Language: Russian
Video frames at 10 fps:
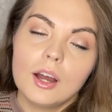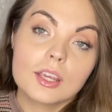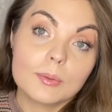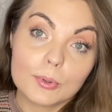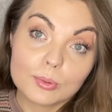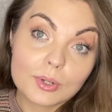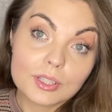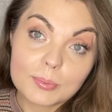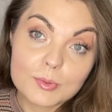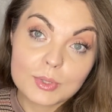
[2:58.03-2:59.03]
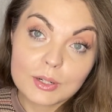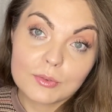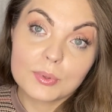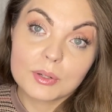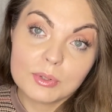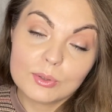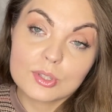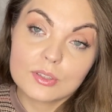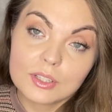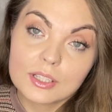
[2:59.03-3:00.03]
И потом, когда я посмотрела в пирамиду,
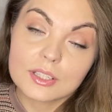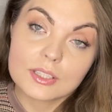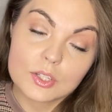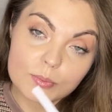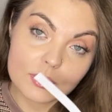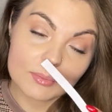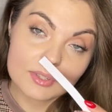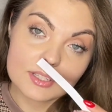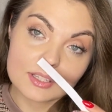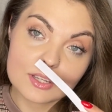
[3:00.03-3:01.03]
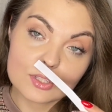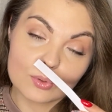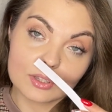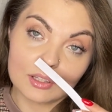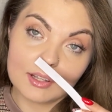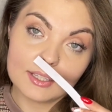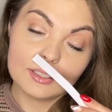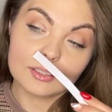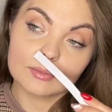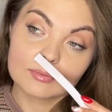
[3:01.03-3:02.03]
действительно, здесь в пирамиде есть нота
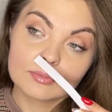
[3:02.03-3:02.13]
ладана.